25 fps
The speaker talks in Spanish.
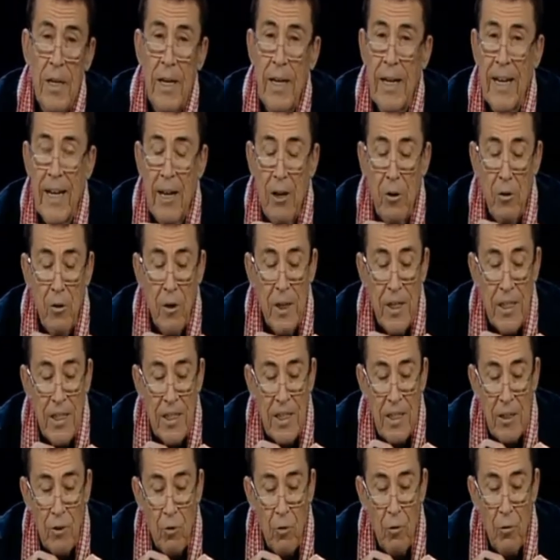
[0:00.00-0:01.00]
y que no
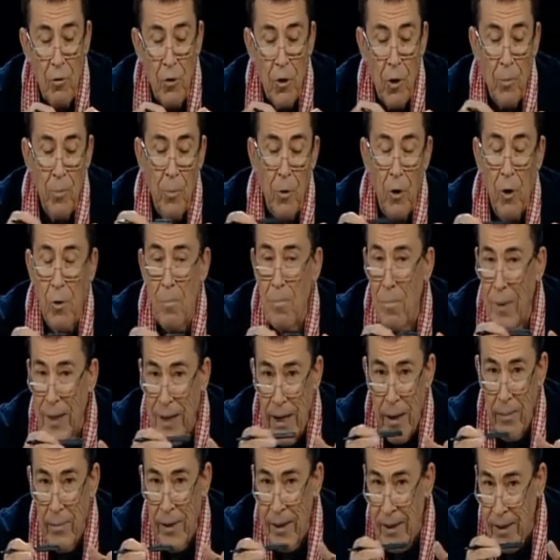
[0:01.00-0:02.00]
es asunto por
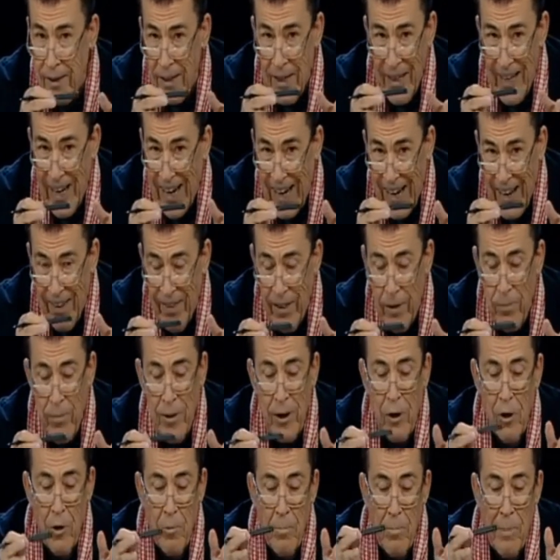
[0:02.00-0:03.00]
meramente
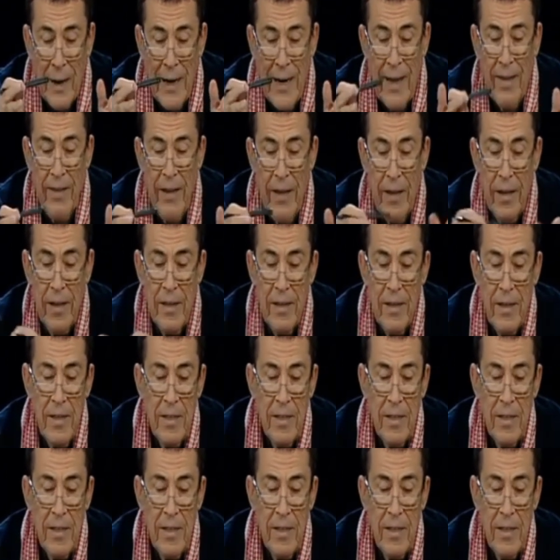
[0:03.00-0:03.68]
académico baladí,